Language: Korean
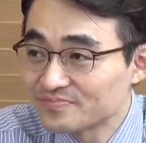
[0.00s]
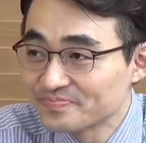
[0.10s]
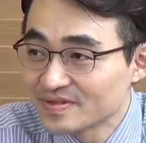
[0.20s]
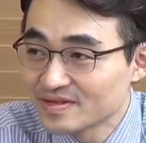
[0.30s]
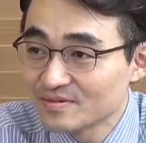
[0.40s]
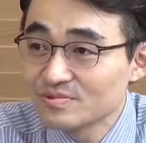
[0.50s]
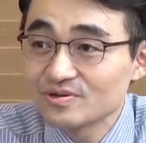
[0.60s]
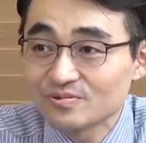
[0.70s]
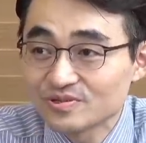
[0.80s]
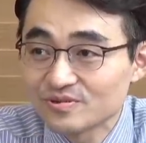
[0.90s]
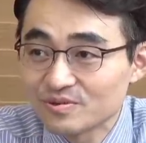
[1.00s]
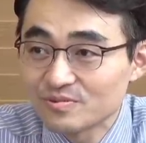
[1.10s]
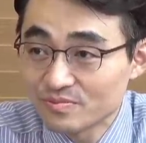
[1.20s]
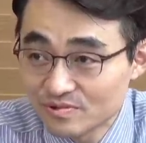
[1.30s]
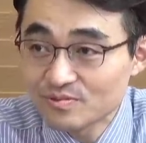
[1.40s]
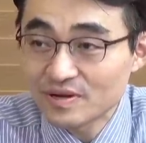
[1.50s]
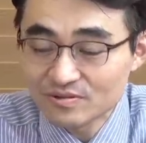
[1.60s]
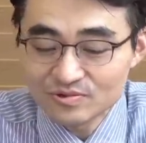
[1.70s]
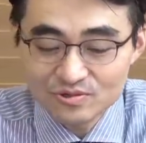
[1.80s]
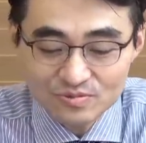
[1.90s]
네. 힘들이 없어요. 뭐 예. 물론
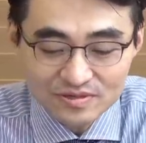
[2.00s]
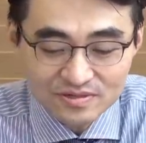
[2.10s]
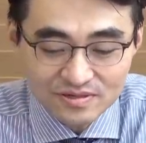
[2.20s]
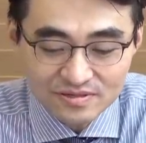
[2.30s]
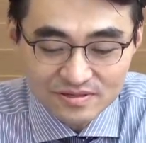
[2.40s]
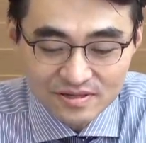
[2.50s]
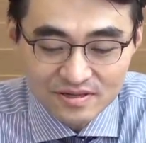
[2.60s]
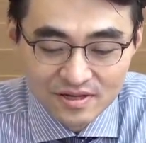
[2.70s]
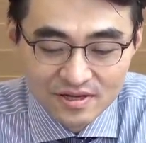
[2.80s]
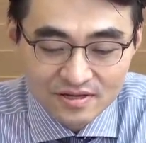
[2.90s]
반도체도 마찬가지인데 음.